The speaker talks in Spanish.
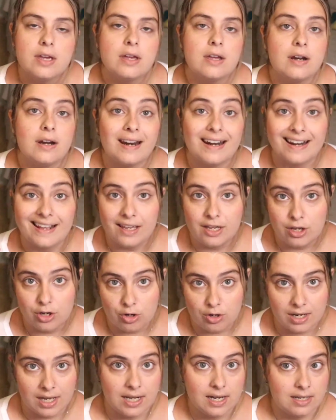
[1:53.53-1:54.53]

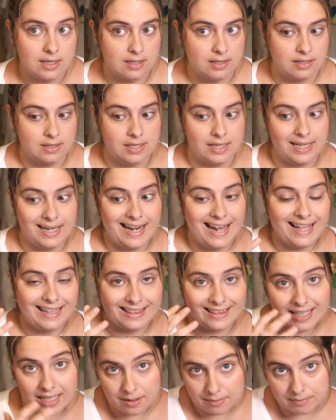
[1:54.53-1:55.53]
regional de la
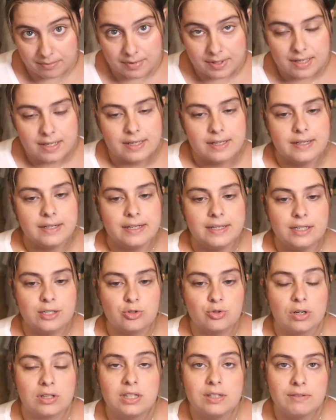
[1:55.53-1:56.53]
TAM eh,
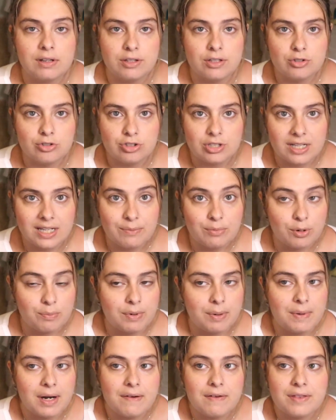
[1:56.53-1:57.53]
su activación Shiny por
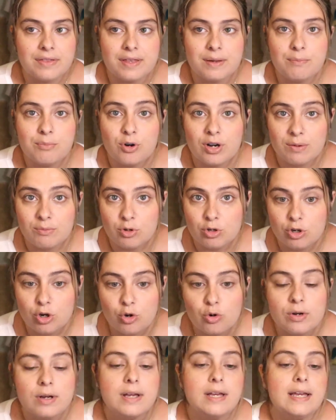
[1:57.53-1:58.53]
primera vez en Pokémon
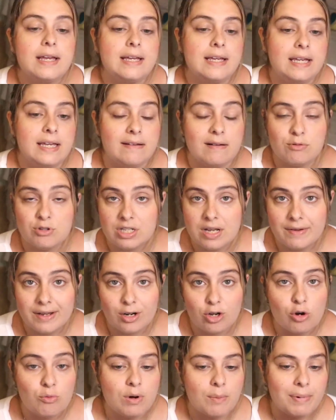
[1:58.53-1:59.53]
GO y vamos a
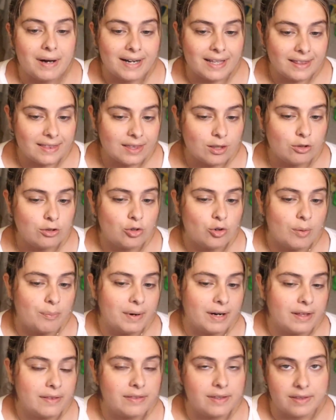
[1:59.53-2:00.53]
ver cómo aparece, dónde no
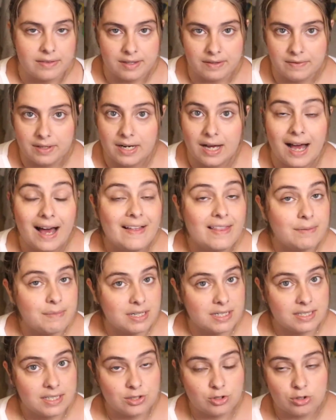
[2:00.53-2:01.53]
aparece, etc.
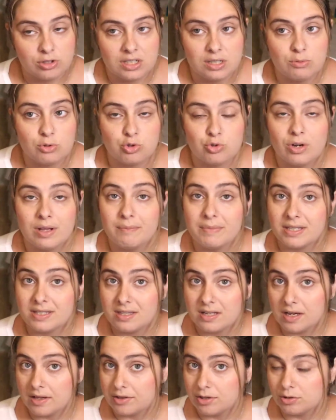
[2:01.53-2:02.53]
Además de esto tenemos una
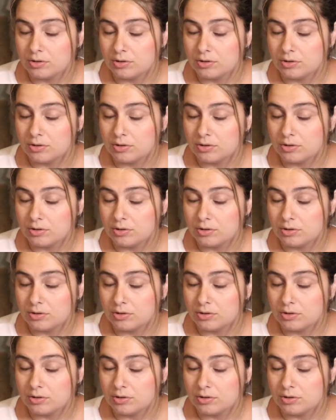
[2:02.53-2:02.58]
investigación